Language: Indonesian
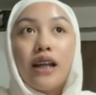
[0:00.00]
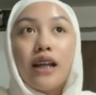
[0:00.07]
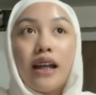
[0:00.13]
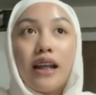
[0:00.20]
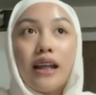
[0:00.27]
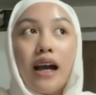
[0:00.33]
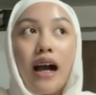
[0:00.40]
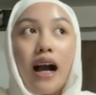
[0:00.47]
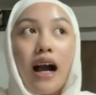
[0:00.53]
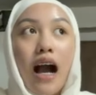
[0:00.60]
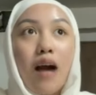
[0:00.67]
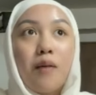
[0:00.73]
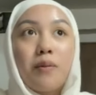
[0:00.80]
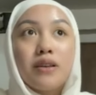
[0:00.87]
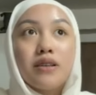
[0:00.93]
dari
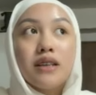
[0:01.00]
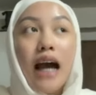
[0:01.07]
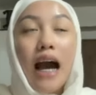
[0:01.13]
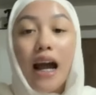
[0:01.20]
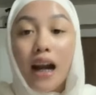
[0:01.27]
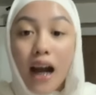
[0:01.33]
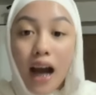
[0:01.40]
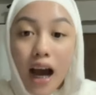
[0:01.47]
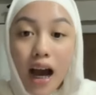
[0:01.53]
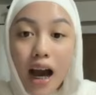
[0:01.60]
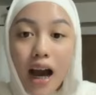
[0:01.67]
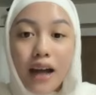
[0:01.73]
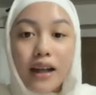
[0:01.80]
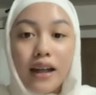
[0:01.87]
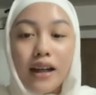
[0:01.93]
yang apa
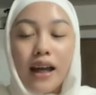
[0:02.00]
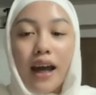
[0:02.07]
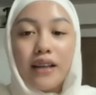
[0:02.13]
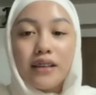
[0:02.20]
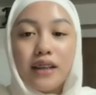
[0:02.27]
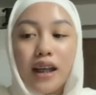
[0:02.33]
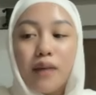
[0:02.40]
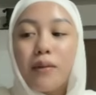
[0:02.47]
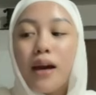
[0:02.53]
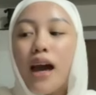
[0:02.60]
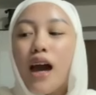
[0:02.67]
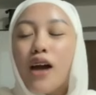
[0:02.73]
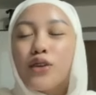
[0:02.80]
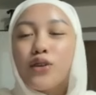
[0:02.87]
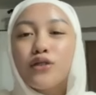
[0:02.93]
Zara dari yang H&M
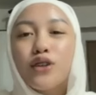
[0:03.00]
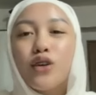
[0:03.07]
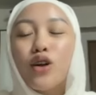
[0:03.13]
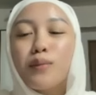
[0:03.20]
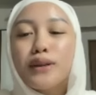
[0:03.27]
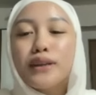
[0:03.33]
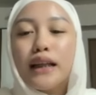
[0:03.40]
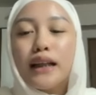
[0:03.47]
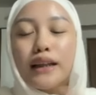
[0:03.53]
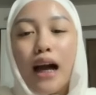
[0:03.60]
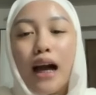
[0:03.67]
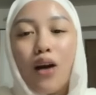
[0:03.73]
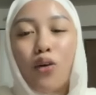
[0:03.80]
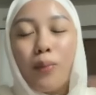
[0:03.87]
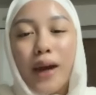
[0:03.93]
terus kalau
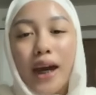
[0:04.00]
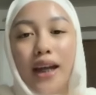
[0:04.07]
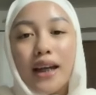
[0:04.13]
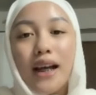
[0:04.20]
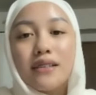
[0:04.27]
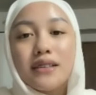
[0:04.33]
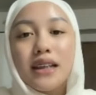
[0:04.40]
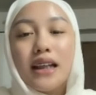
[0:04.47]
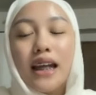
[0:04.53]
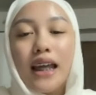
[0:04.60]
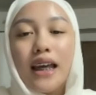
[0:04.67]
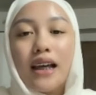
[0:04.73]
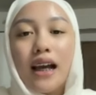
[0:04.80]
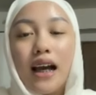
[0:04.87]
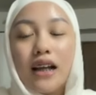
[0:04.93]
misalnya aku pengen kasih
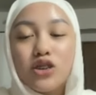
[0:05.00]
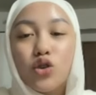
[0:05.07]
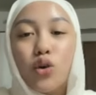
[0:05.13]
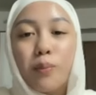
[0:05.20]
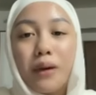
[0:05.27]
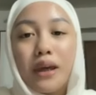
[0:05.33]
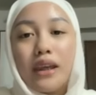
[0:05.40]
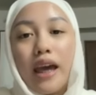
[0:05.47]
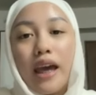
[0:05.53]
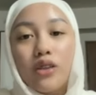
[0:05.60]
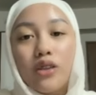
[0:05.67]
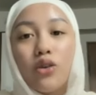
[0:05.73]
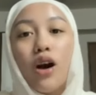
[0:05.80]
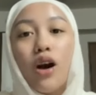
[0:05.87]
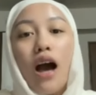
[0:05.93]
link Shopee-nya
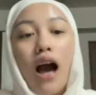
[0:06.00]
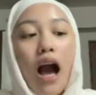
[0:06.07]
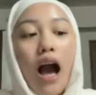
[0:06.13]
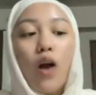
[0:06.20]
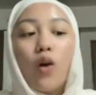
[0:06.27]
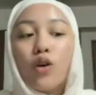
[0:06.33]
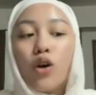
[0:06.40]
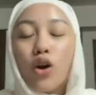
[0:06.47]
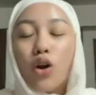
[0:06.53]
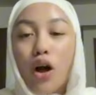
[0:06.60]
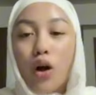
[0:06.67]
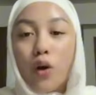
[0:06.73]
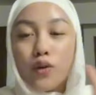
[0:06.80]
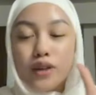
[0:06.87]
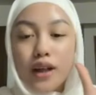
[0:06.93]
itu aku,
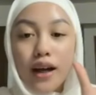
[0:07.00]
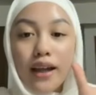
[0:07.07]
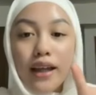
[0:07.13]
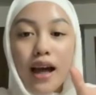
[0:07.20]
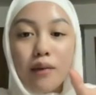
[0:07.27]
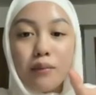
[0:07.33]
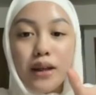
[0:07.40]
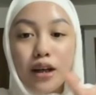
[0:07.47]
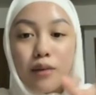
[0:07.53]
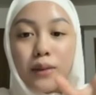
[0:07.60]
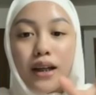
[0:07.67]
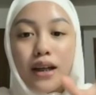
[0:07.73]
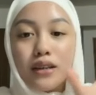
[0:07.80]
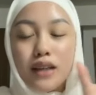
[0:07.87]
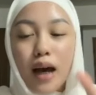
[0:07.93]
kalau aku cari yang
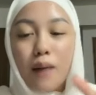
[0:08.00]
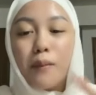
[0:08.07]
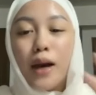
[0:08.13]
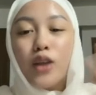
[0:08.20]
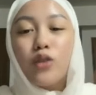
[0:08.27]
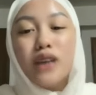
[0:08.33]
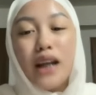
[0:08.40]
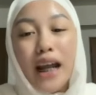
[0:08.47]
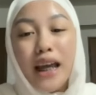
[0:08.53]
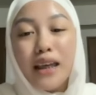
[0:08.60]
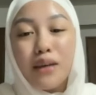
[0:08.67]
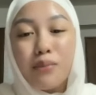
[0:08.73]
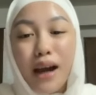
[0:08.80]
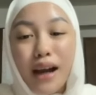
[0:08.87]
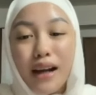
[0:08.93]
bener-bener sama itu
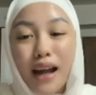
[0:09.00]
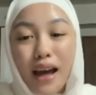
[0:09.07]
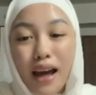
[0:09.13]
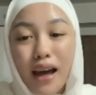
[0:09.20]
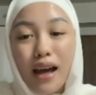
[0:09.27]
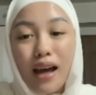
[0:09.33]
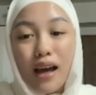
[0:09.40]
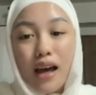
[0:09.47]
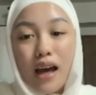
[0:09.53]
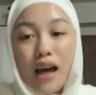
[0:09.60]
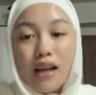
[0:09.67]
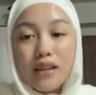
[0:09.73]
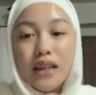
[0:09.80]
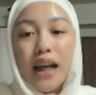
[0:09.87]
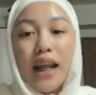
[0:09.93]
caranya gimana
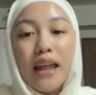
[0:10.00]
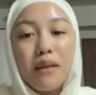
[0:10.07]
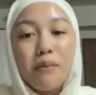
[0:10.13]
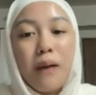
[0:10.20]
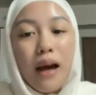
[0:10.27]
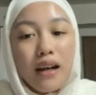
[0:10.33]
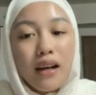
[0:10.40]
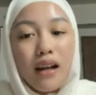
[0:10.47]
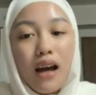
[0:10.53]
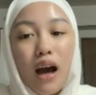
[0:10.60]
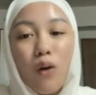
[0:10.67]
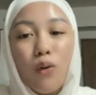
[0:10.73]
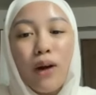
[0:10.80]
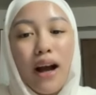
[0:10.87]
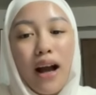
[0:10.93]
caranya gimana
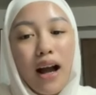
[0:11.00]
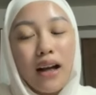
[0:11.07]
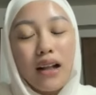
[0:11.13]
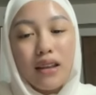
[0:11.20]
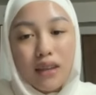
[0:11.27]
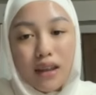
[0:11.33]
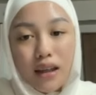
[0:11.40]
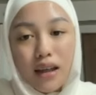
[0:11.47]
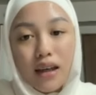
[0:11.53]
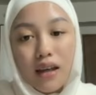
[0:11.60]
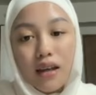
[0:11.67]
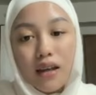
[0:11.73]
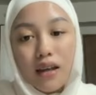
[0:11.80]
aku nggak ngerti